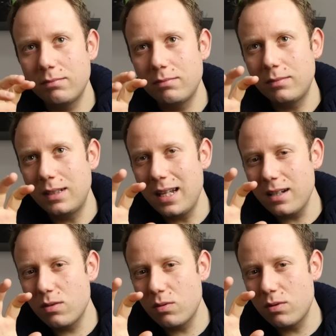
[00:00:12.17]

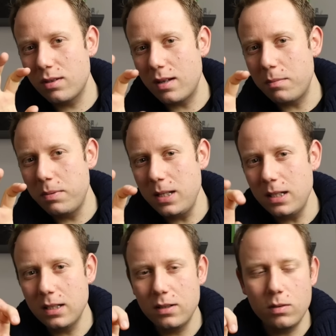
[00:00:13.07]
Nexus
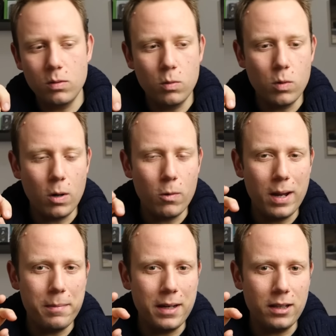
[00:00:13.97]
6P o
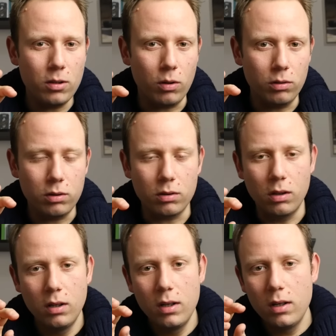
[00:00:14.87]
Huawei Mate 8.